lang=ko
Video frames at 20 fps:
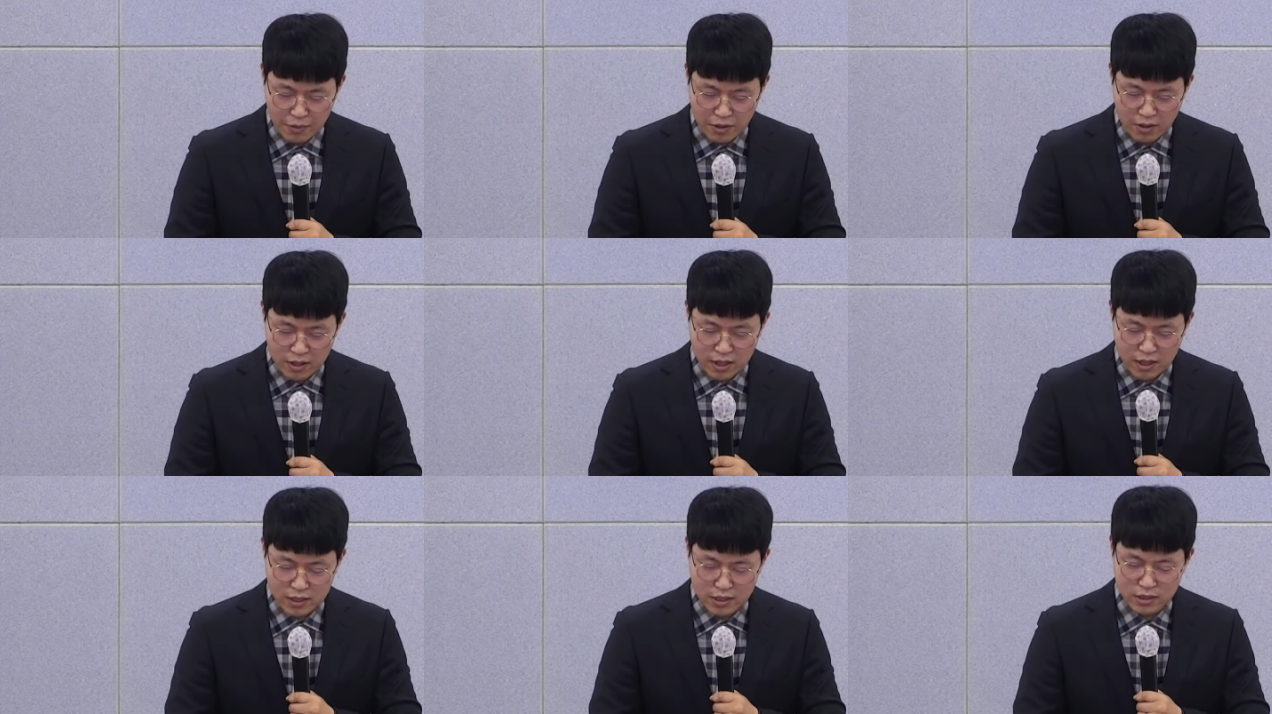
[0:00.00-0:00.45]

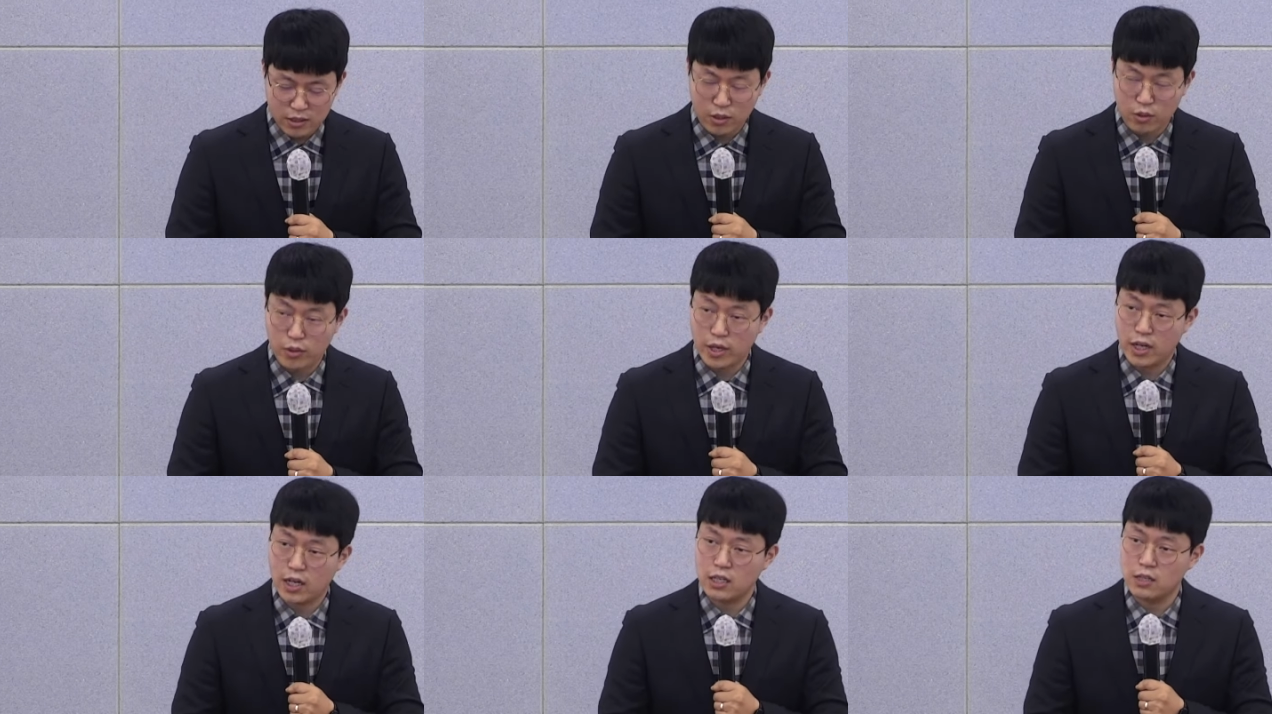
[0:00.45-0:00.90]
명령하신
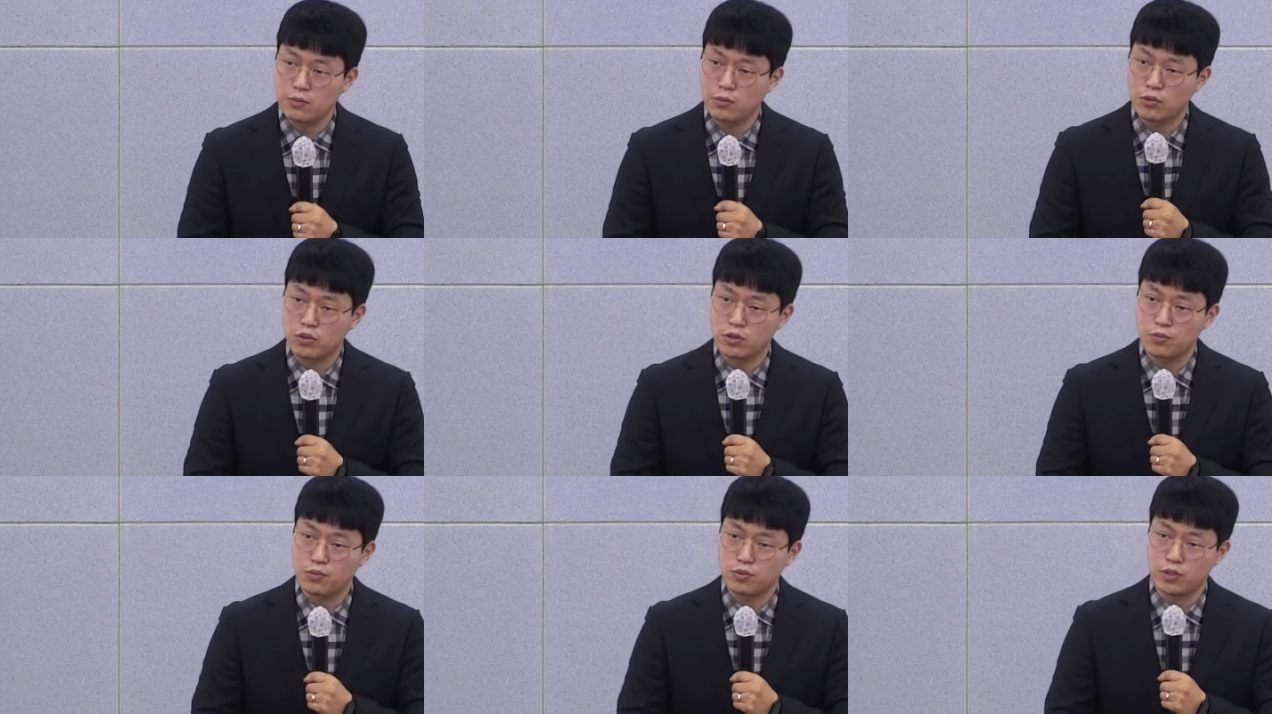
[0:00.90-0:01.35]
대로 행하는
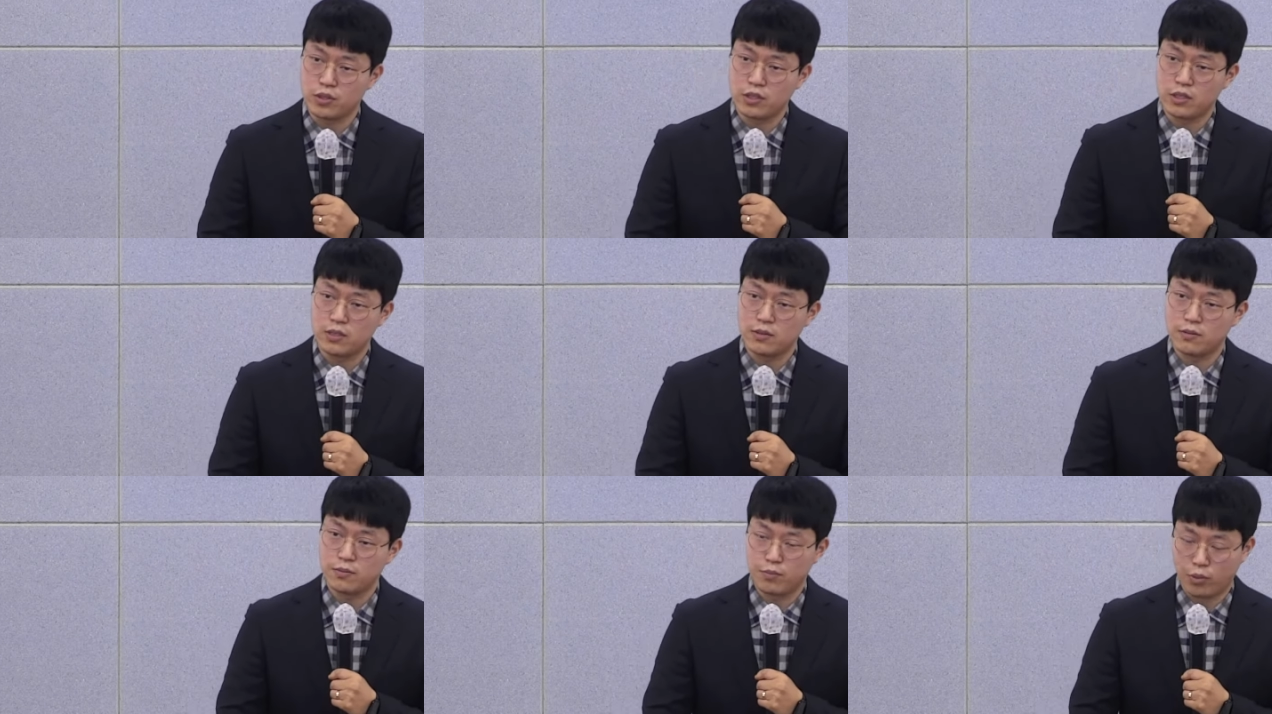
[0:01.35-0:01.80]
모습
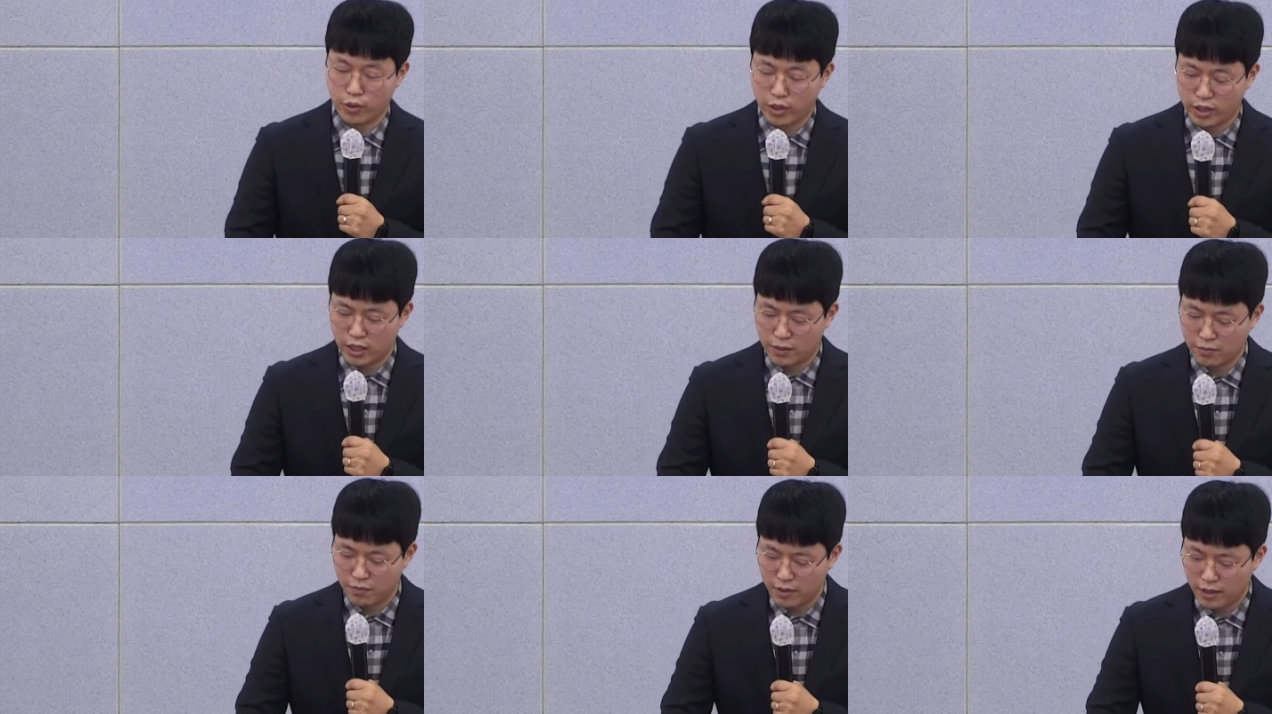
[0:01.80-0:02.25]
우리는
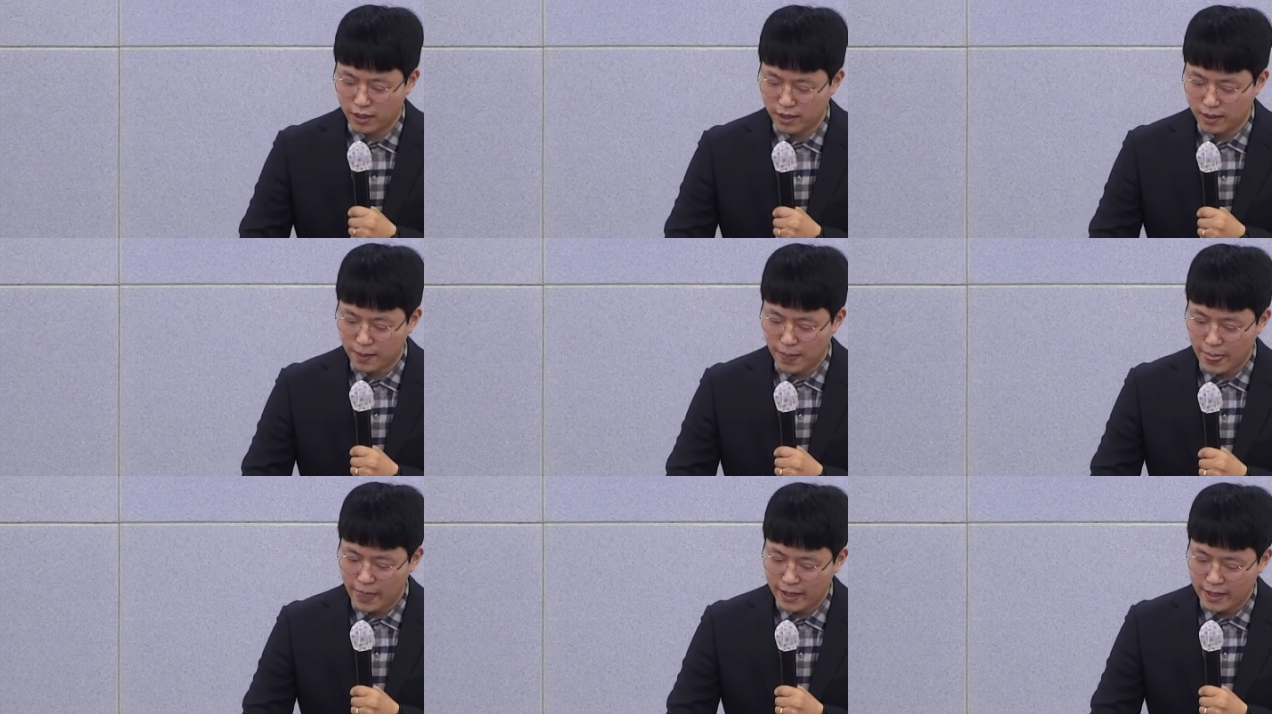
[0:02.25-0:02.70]
보게
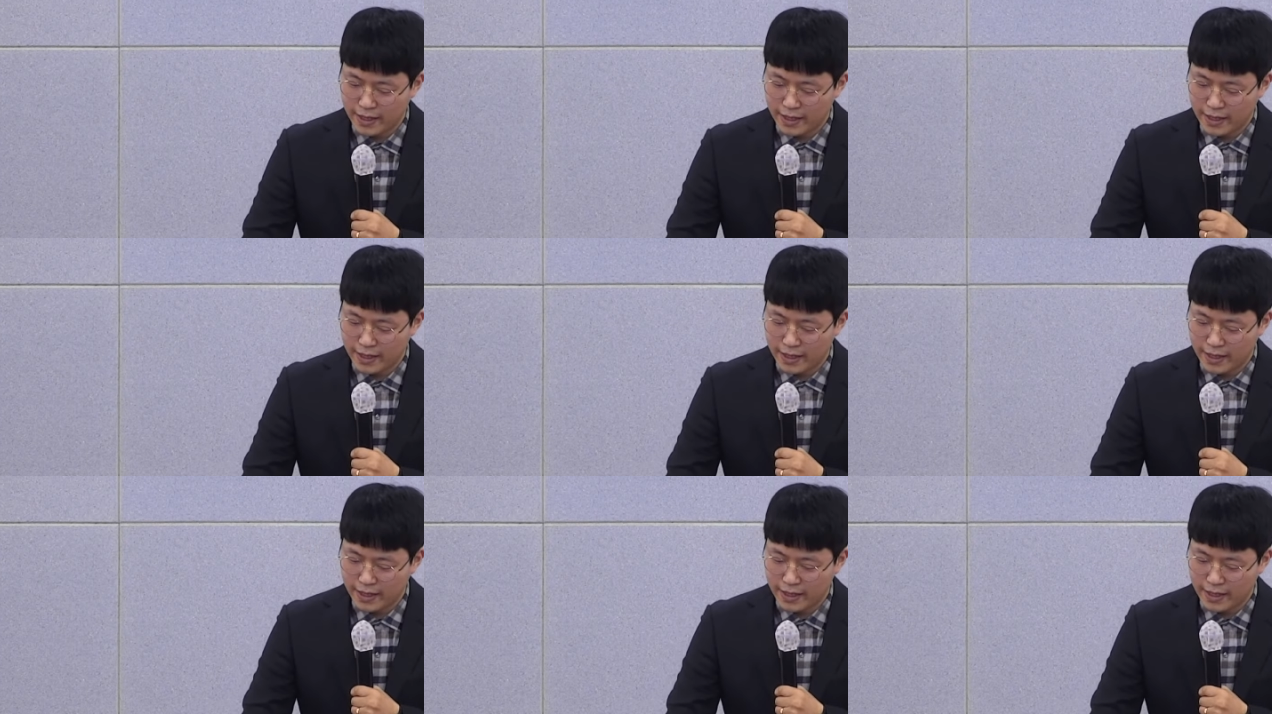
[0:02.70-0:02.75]
됩니다.